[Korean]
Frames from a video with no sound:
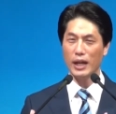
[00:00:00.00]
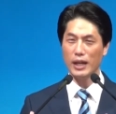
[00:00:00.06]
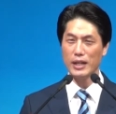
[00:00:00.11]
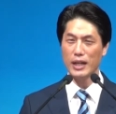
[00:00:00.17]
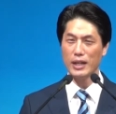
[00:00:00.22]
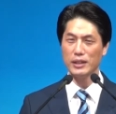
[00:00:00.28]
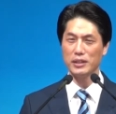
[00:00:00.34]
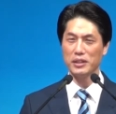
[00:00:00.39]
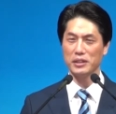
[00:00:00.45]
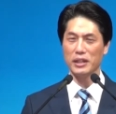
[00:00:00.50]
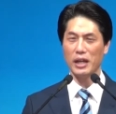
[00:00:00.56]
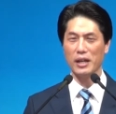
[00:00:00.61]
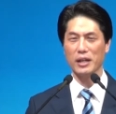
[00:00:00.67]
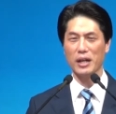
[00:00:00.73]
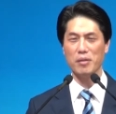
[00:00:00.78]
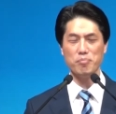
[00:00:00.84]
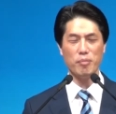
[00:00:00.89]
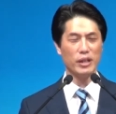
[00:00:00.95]
달란트
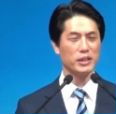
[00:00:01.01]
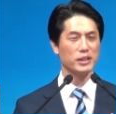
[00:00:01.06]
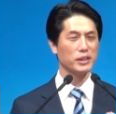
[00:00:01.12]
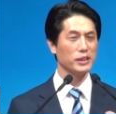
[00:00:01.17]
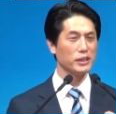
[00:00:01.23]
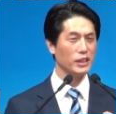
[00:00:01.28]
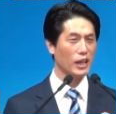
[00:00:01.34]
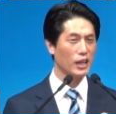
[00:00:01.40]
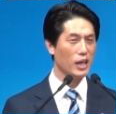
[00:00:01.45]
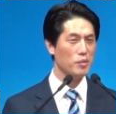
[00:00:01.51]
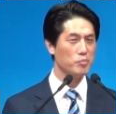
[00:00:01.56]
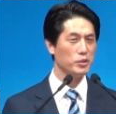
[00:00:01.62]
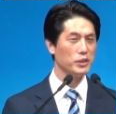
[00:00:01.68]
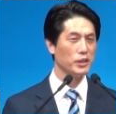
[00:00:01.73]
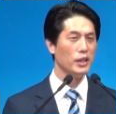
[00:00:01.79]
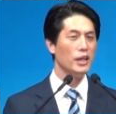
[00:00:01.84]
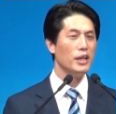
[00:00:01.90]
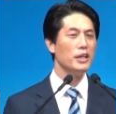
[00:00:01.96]
탕감 받은 그 사람은